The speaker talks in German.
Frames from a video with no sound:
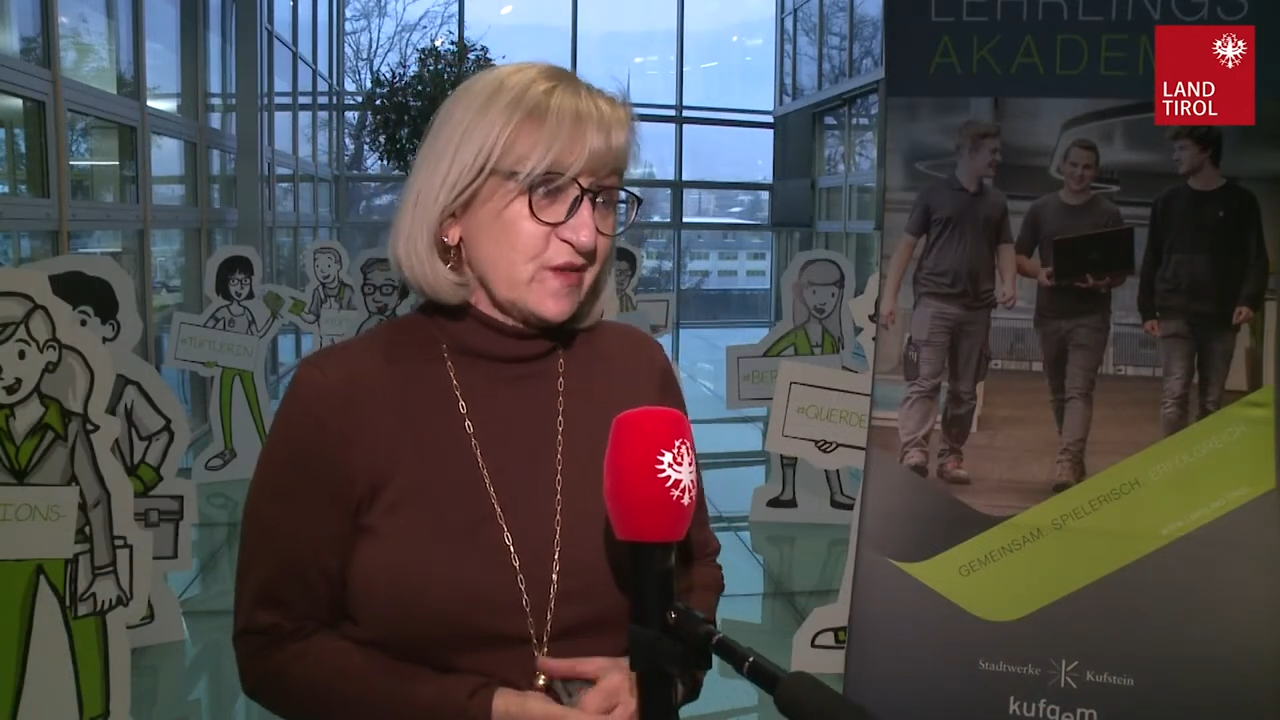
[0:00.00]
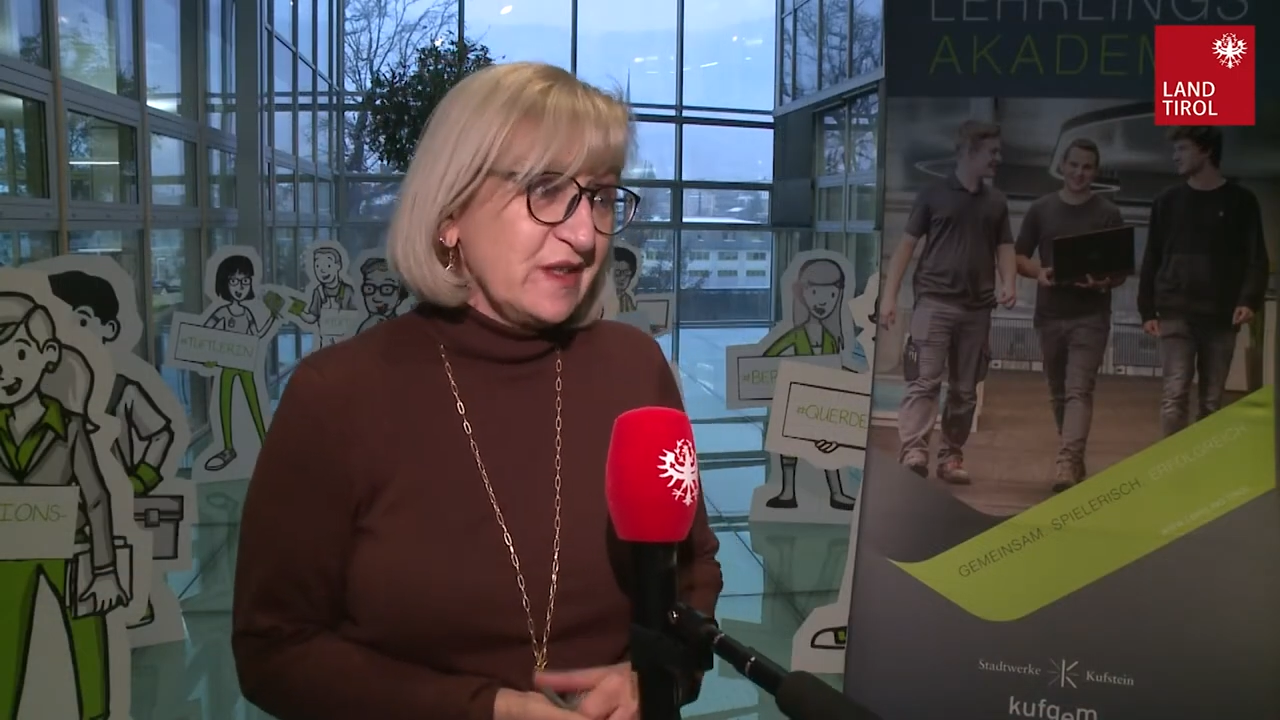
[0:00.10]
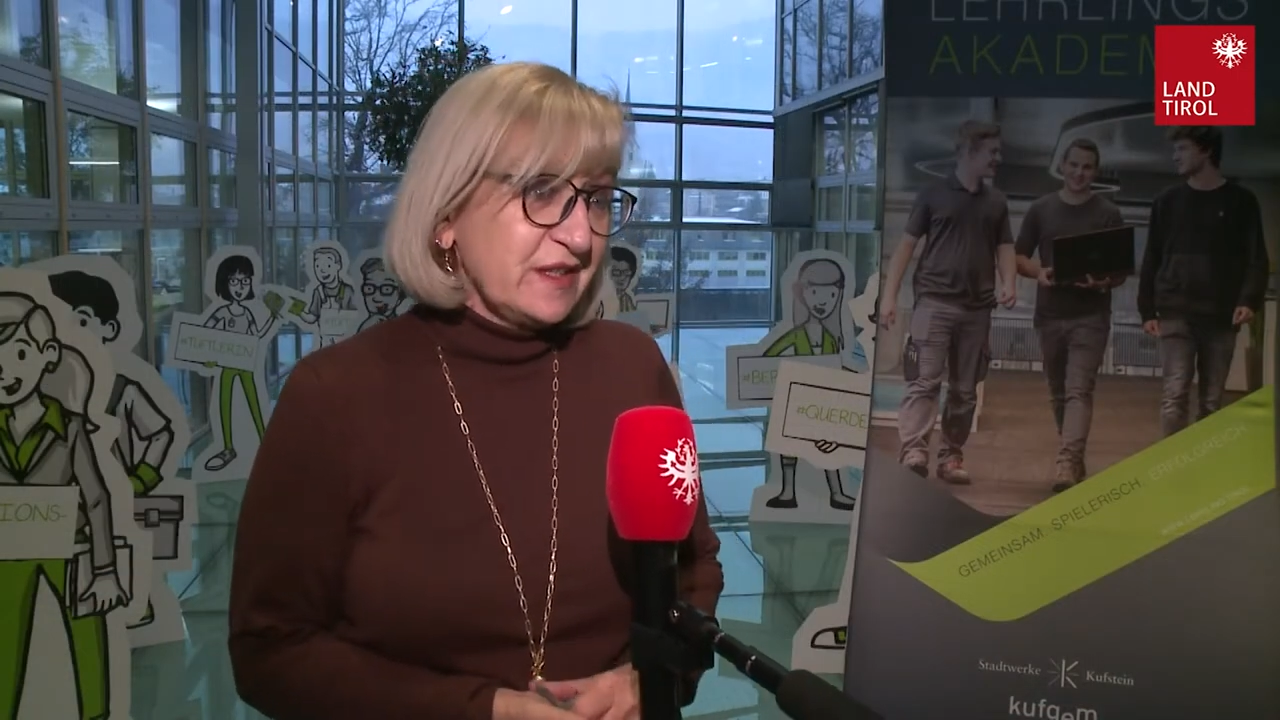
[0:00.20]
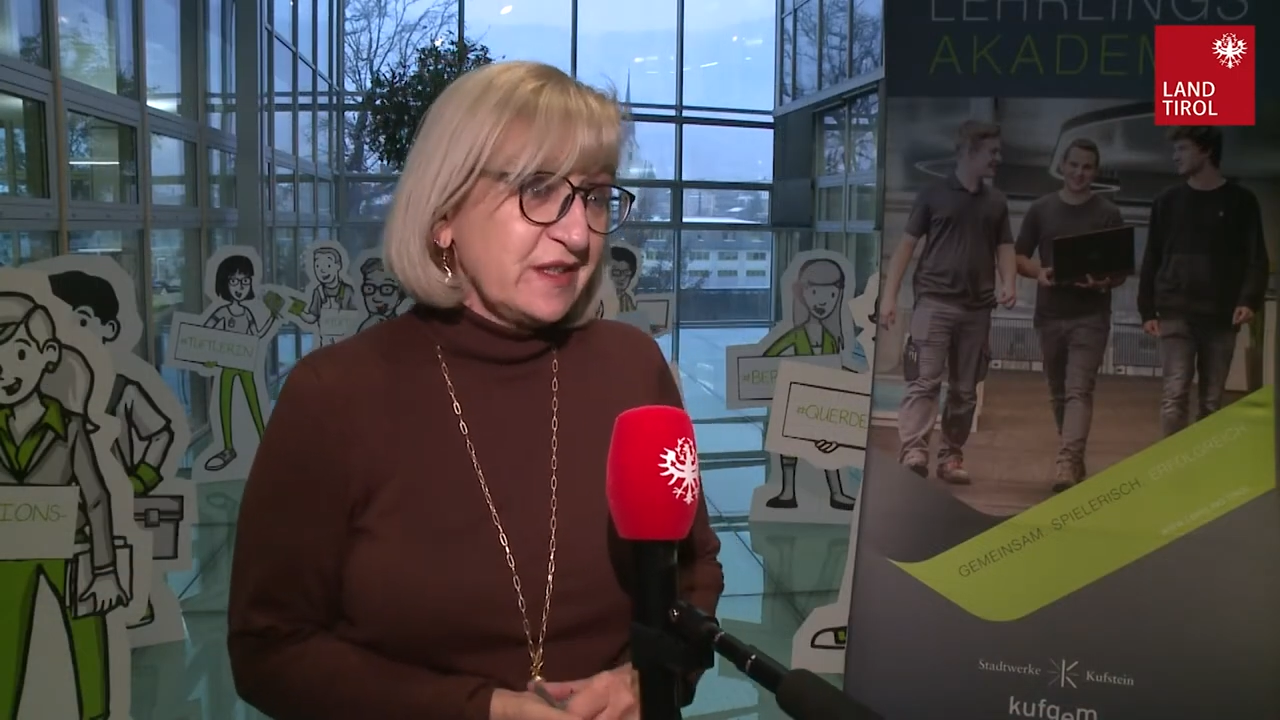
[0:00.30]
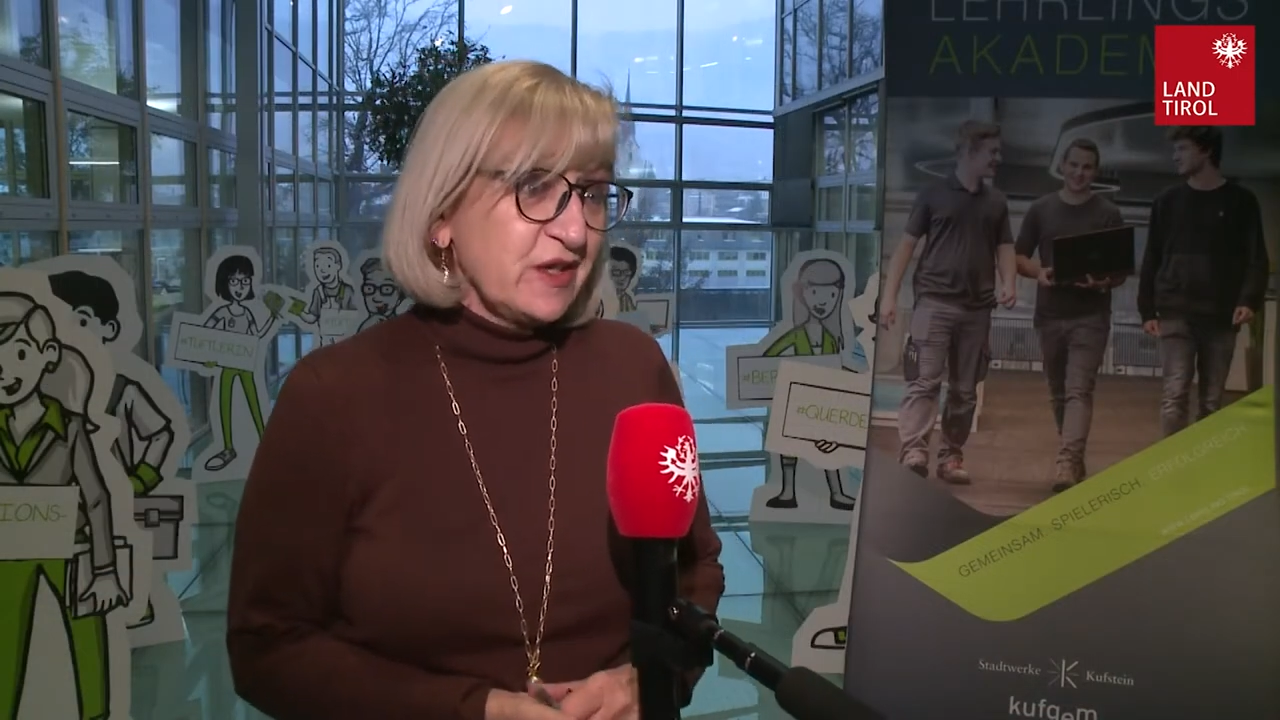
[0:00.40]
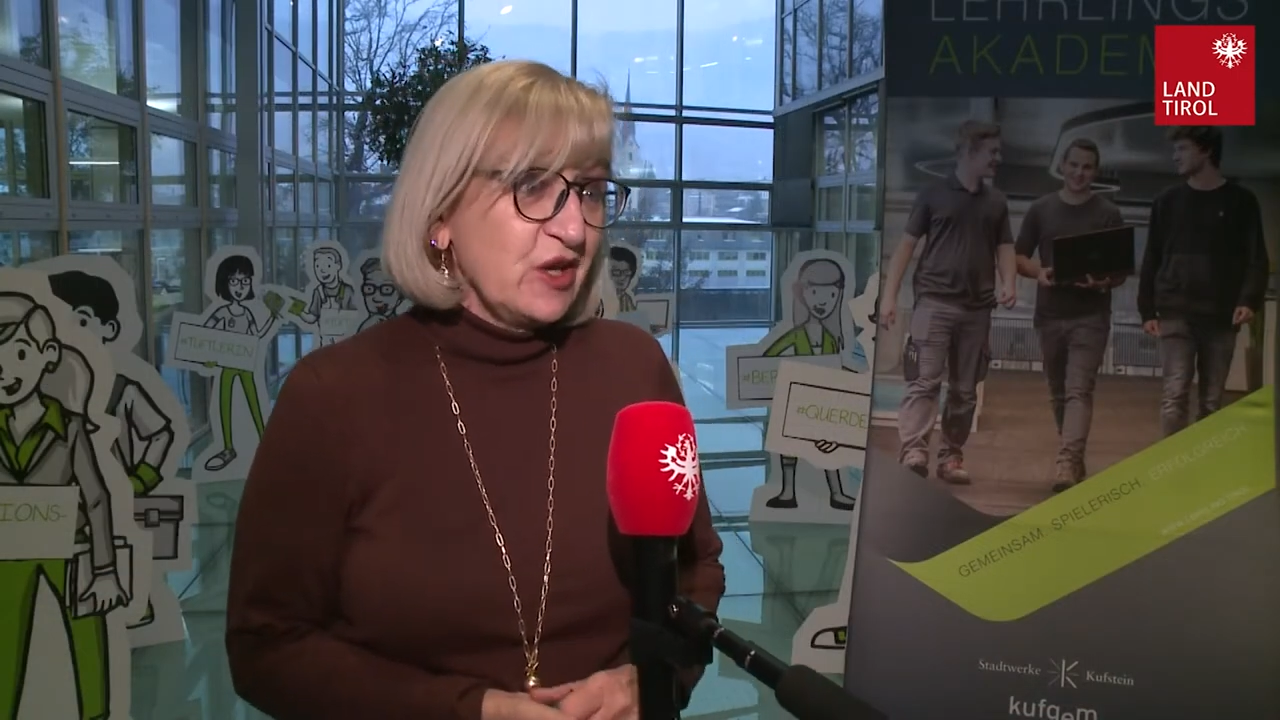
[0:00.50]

wichtig.